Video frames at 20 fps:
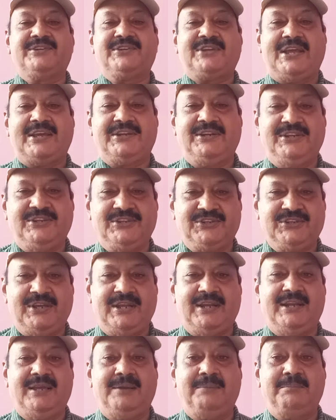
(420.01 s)

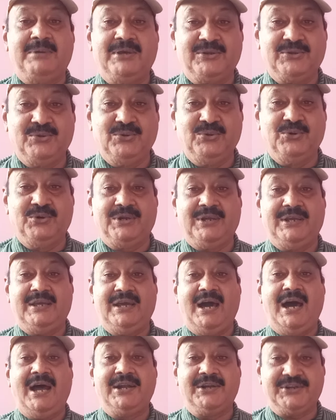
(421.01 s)
टेक्नीशियन हैं मज़दूर हैं
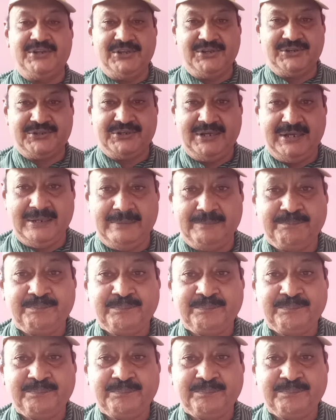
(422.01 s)
आर्टिस्ट हैं